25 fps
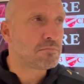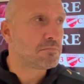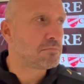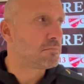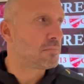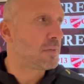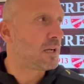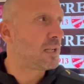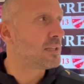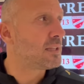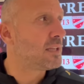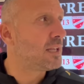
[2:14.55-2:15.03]

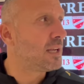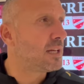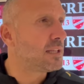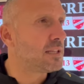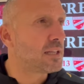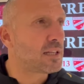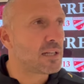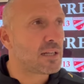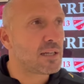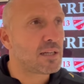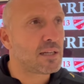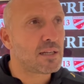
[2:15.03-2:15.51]
ma al di là
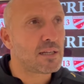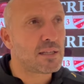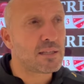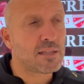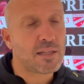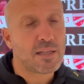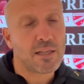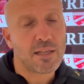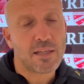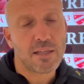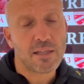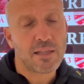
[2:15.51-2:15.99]
dei,
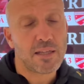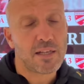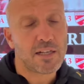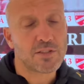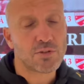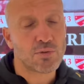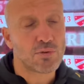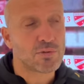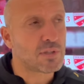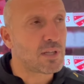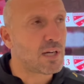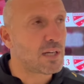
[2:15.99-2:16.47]
dei, dei
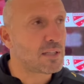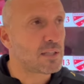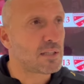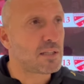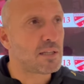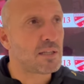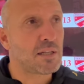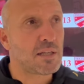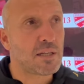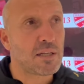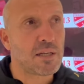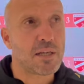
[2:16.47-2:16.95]

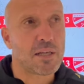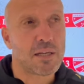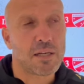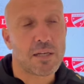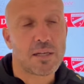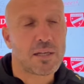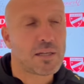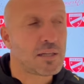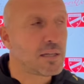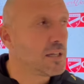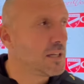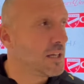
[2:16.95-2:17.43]
risultati
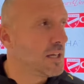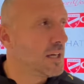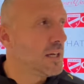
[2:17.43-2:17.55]
è